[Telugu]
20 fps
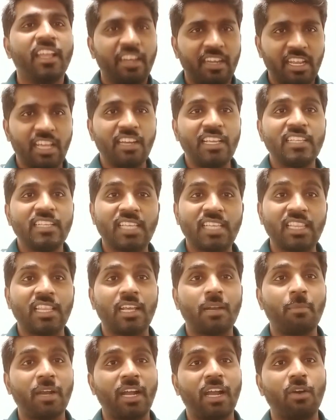నేను ఈ
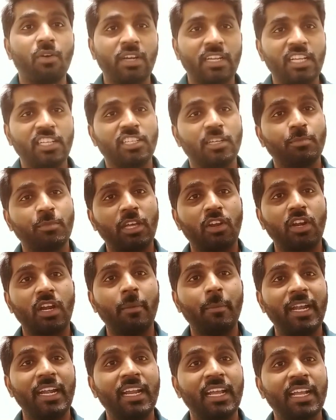సందర్భంగా ఒకటే చెప్తా ఉన్నా
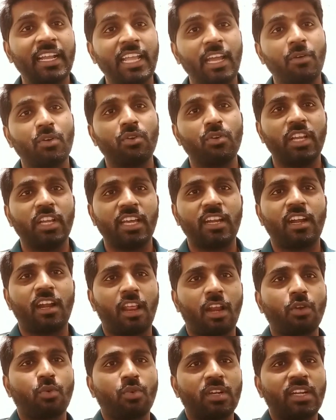మేడంకి ఎవరూ లేరని
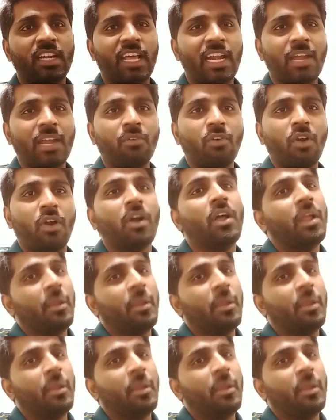అనుకుంటున్నారేమో